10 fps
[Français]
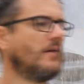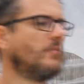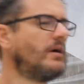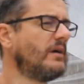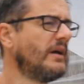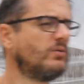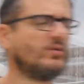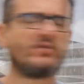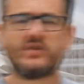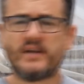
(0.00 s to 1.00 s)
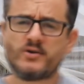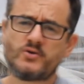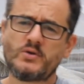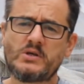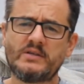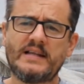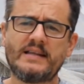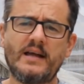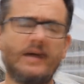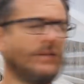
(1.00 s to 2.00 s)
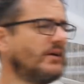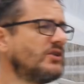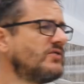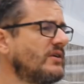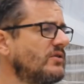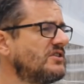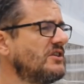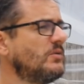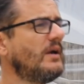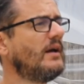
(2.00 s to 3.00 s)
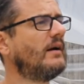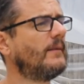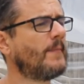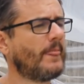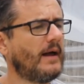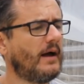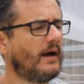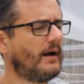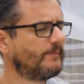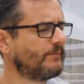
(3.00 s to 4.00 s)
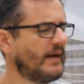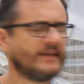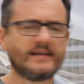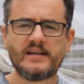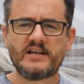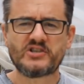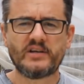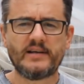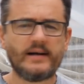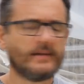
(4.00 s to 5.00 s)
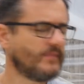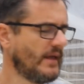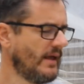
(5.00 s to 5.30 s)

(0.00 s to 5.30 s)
Bon, écoute, tant que je suis sur cet arbre, je vais continuer à, tailler les chandelles